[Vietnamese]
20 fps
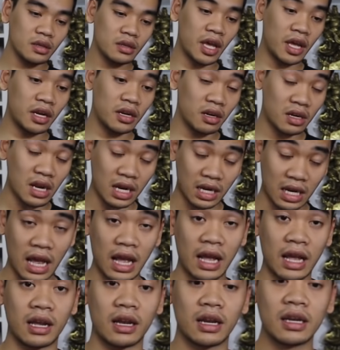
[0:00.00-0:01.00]
để được đặt
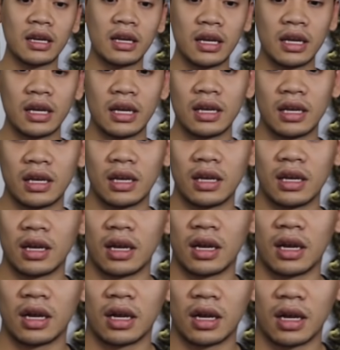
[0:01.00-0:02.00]
hàng.
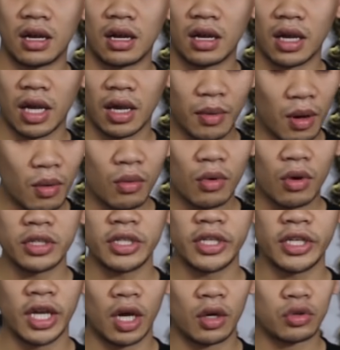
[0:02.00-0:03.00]
à, Em không có
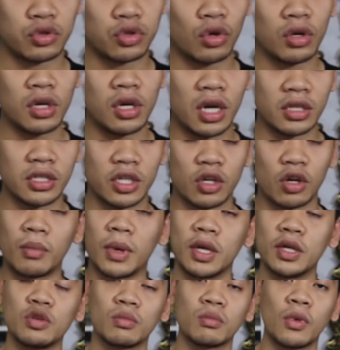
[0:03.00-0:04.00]
nhiều, số lượng chỉ có
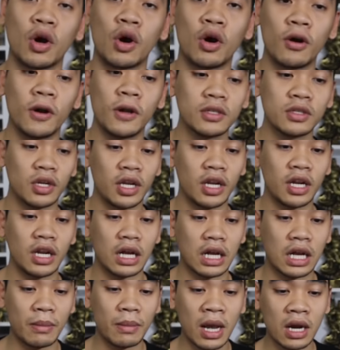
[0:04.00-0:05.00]
mấy chục bộ, cho nên
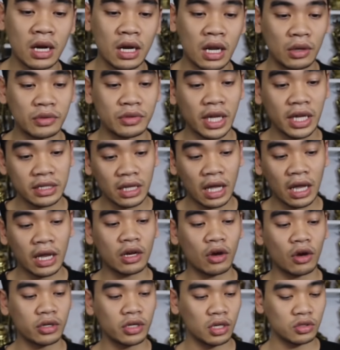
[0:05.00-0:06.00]
là các bác nào nhanh
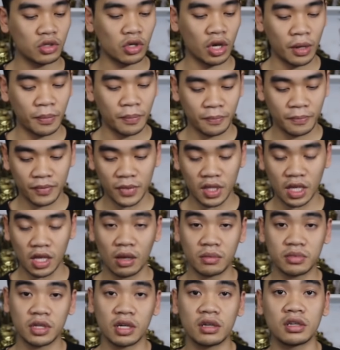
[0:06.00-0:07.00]
tay gọi điện cho em thì
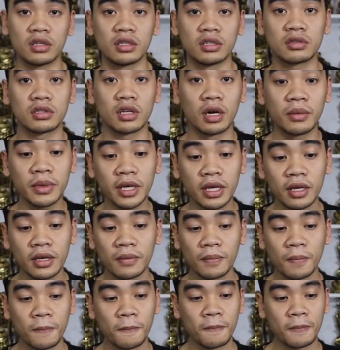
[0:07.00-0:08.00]
em sẽ gửi sớm đi
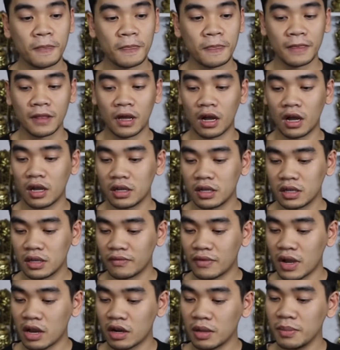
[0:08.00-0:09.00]
đó.
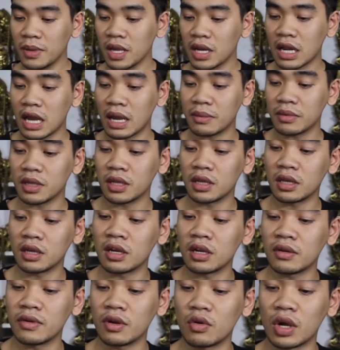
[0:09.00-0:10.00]
Vào đến miền Nam thì
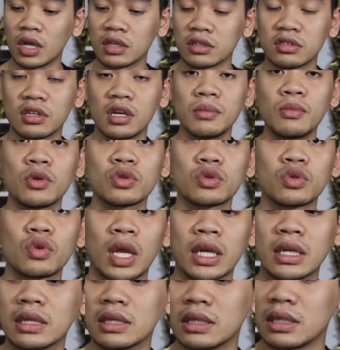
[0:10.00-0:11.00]
rơi vào khoảng dưới một
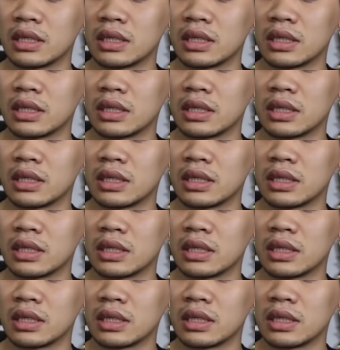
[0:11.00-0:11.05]
tuần,